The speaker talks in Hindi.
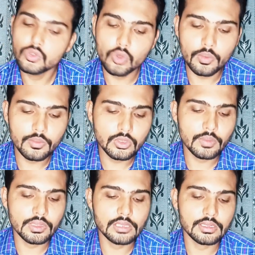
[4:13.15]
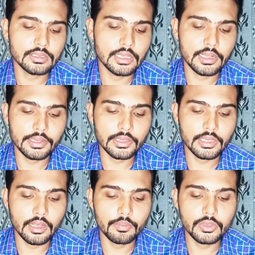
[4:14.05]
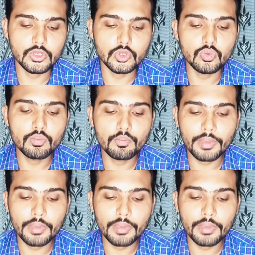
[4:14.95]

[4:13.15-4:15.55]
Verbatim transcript: तो भी मुझे पता चल जाएगा कि यहाँ पे यू